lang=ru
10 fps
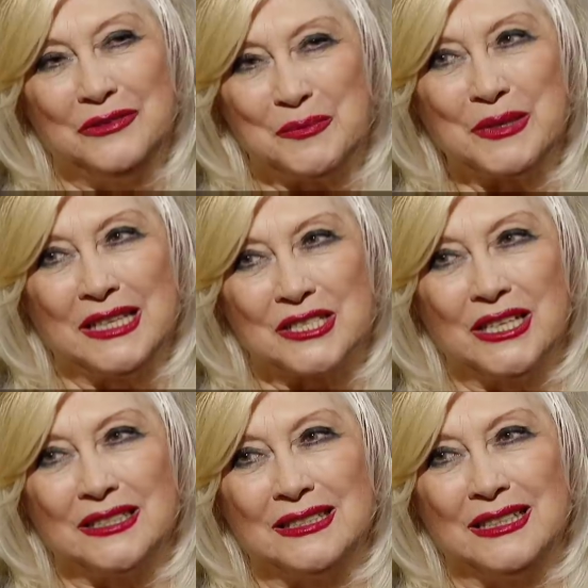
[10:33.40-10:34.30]
Вас
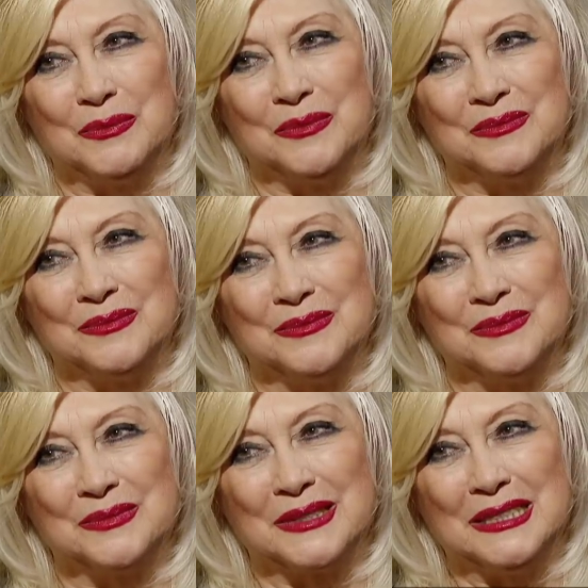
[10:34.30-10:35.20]
приглашает на
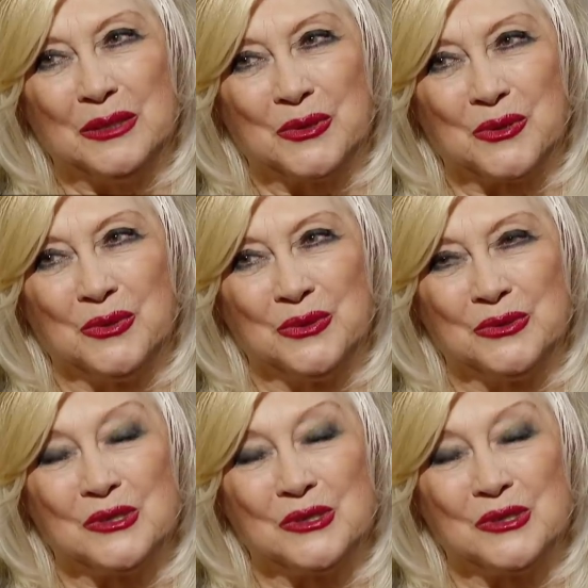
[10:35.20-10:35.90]
кинопробу,